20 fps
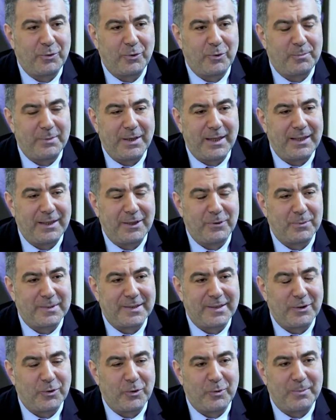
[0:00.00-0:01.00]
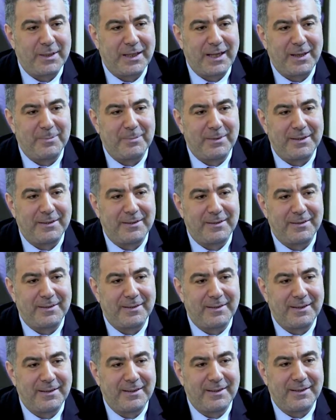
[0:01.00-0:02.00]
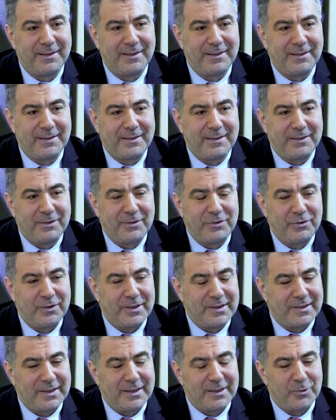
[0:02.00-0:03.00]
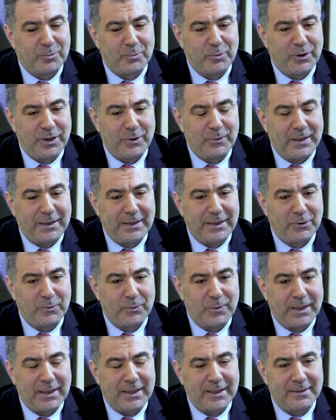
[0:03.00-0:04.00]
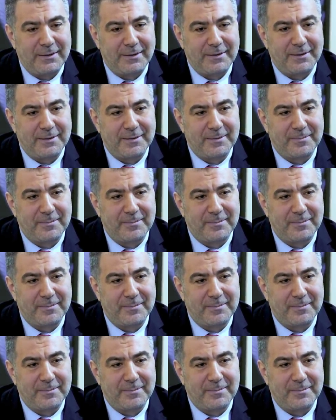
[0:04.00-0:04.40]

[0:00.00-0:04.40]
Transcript: بكم يا اهلا وسهلا ومرحبا شرفتنا في هذا اللقاء المتجدد جزاكم الله عنا كل خير